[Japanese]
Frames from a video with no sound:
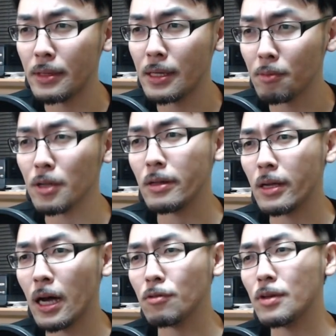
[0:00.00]
市村さんに
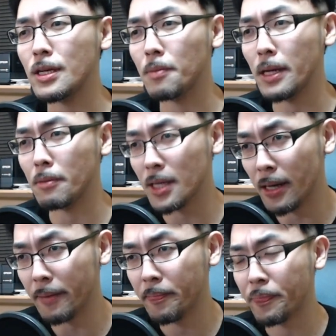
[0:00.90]
確認してまいりまし
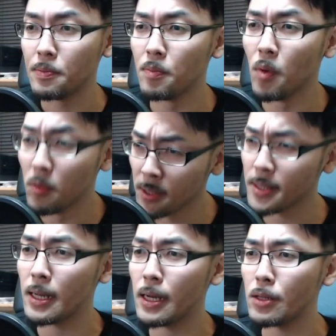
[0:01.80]
た。
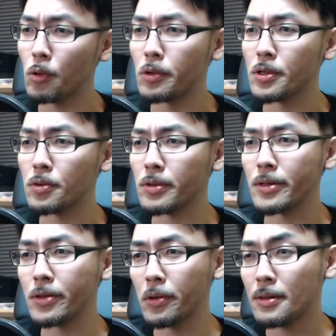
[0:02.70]
モンスター闘技場で
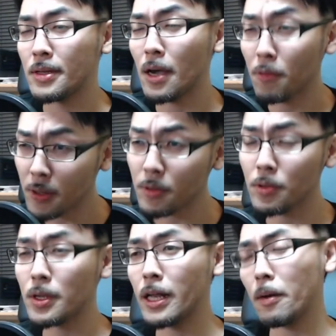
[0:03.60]
すよ。ジャンフェスの
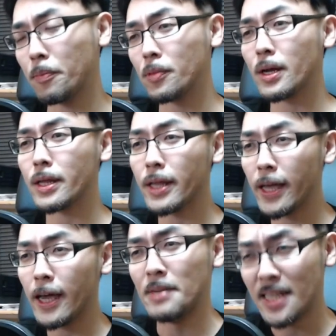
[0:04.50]
時に発表され
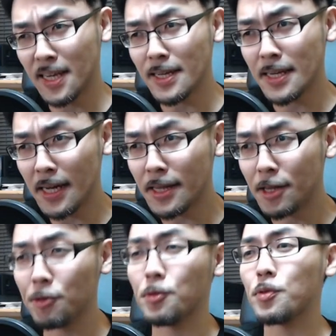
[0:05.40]
て、まあ、近々っ
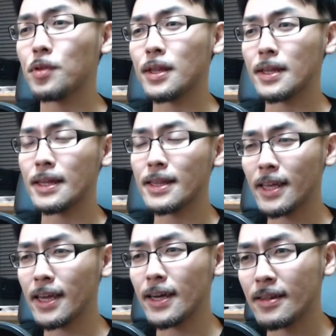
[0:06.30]
ていうことだったん
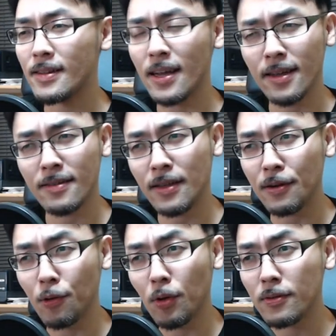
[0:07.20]
で、3月か
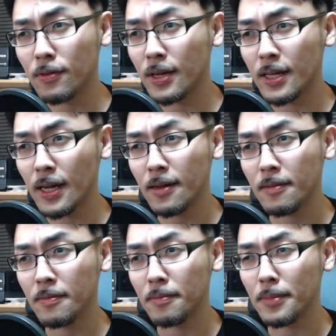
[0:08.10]
ら5月の間、
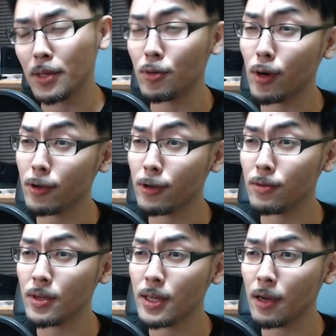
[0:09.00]
まあ、ドラクエ
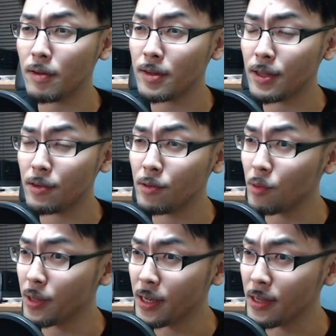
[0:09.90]
の日に合わせてくん
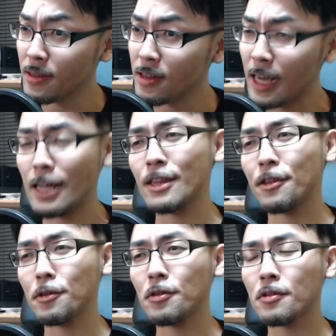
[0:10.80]
のかななん
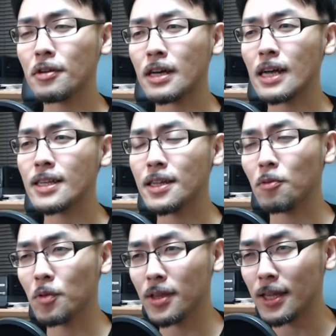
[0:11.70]
ていう感じで
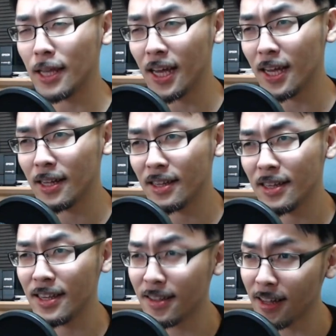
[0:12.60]
思ってて、
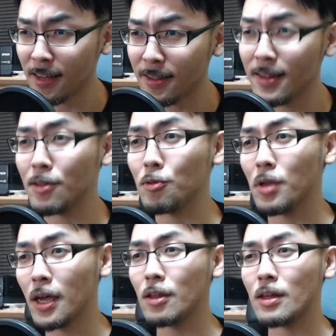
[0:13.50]
いつだいつだと
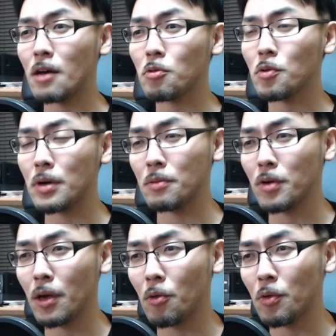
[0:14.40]
ね、過去動画で
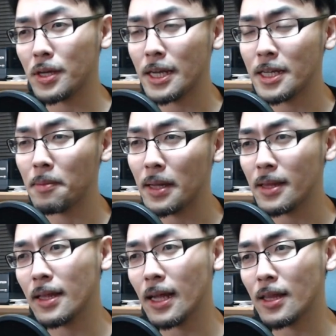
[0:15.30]
も結構期待して待っ
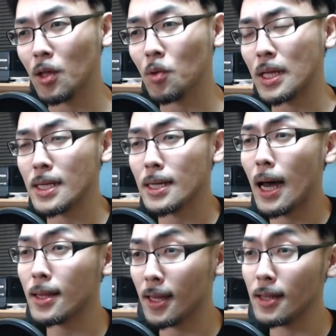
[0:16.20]
てたっていう感じ
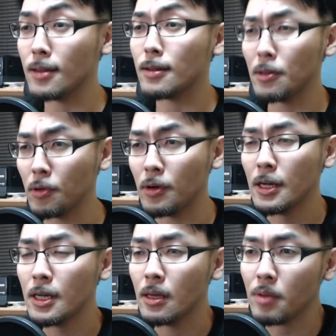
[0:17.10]
はあったんですけど、
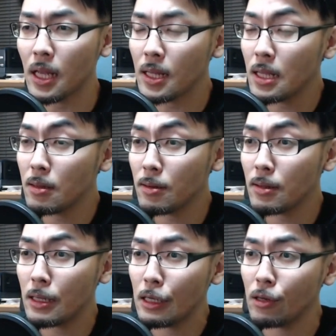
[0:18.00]
やっぱ立て
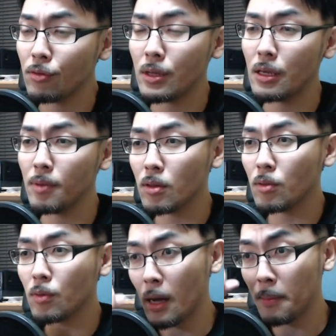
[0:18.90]
続けにいろんな
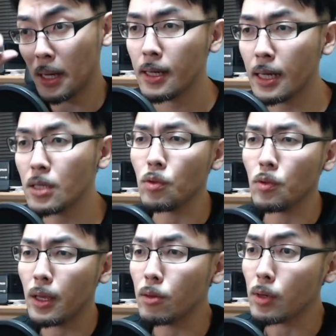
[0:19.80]
イベントとか、まあカジノ
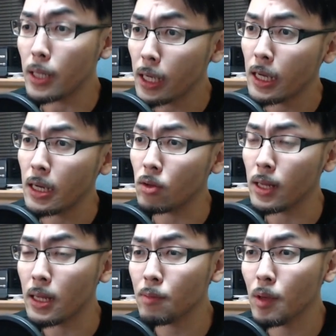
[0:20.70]
の件とかね、あと
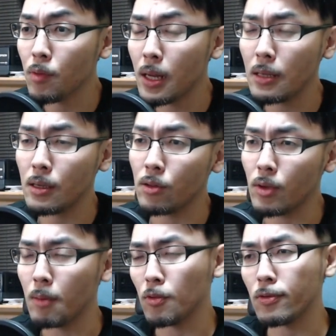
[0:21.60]
斜め上連勤の
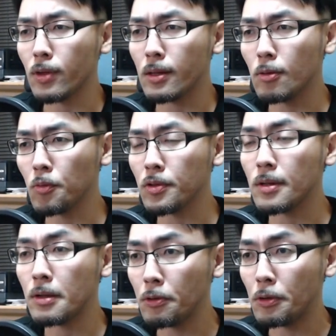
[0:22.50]
件もそうだと思うんで
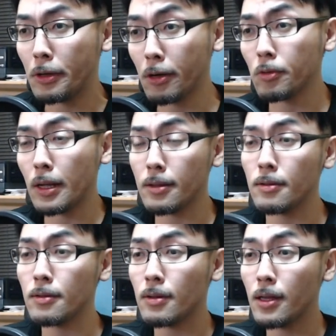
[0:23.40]
すけど、結構立て
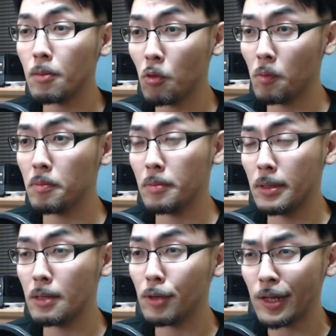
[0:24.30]
続けにも
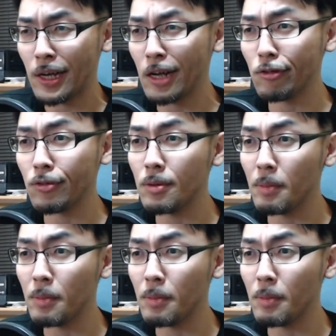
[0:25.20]
う市村さん監修